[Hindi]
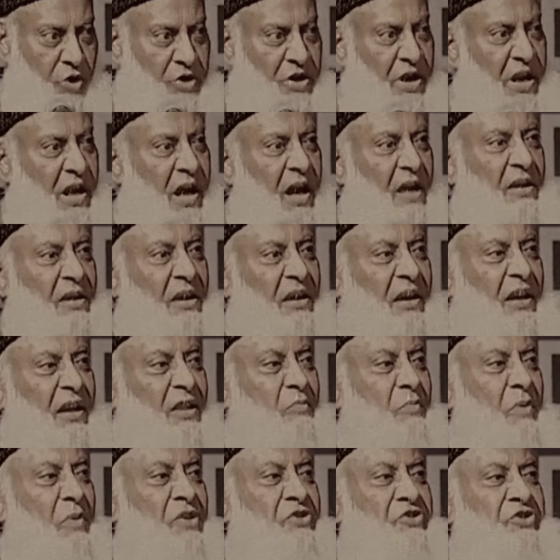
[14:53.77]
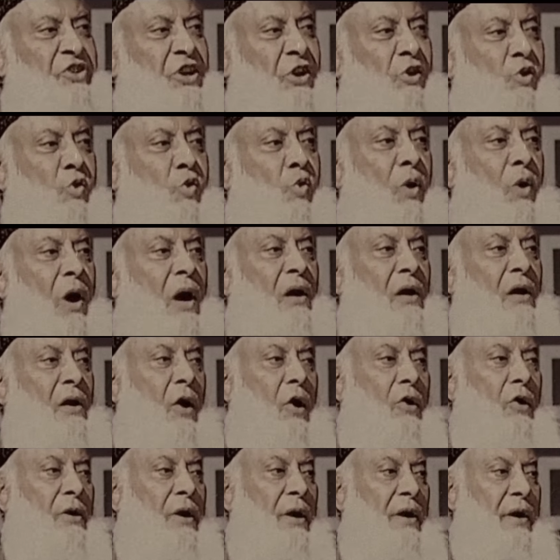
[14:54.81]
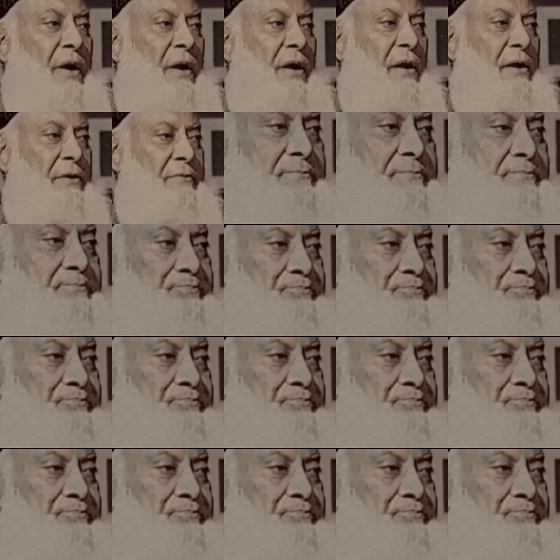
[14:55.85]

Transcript: और ये हकीकत में ज्यू वर्ल्ड ऑर्डर है